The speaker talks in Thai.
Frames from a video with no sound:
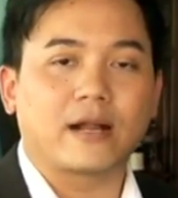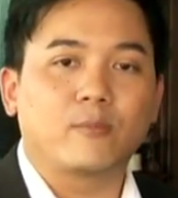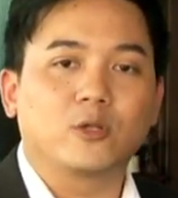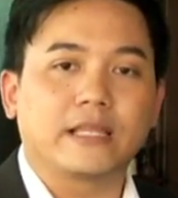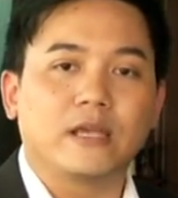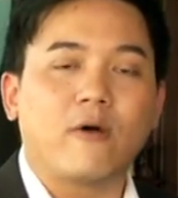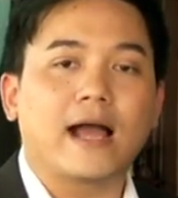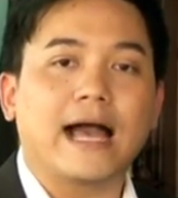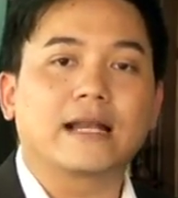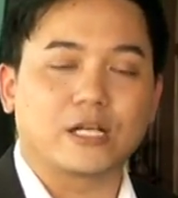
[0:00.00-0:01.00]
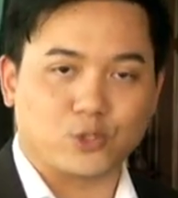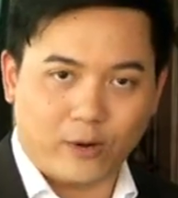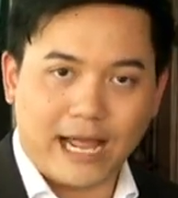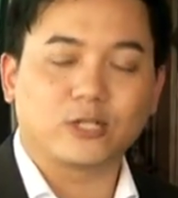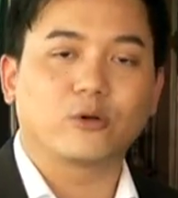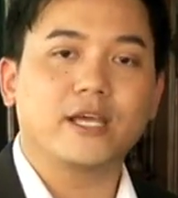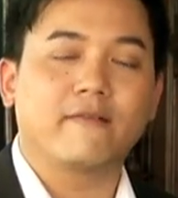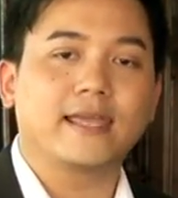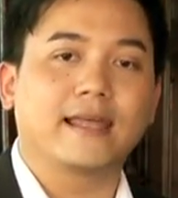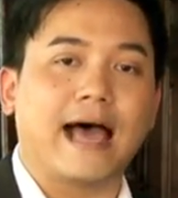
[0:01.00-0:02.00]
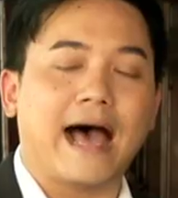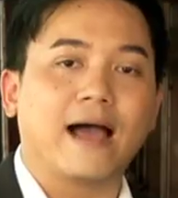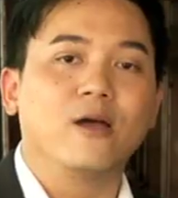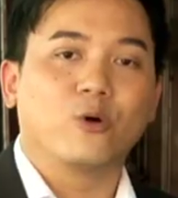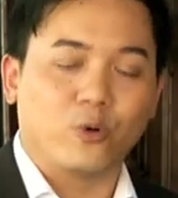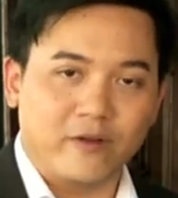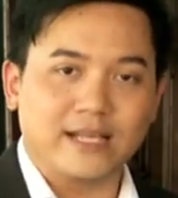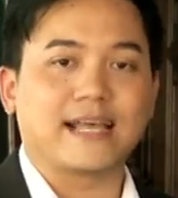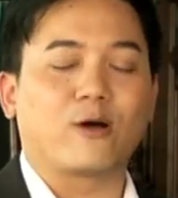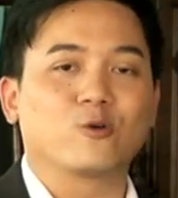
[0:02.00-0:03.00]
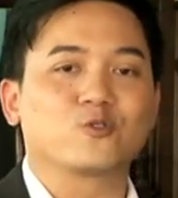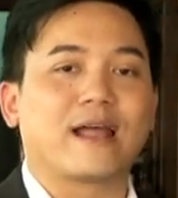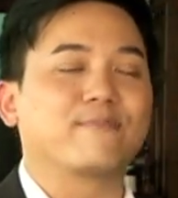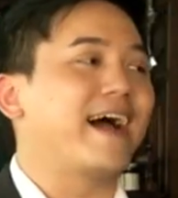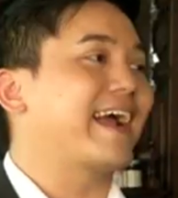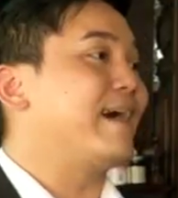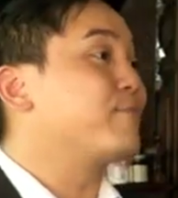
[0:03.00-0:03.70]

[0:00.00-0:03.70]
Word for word: รัฐมนตรีว่าการกระทรวงการท่องเที่ยวและกีฬาคุณวิทยศักดิ์โพสุรัตน์มา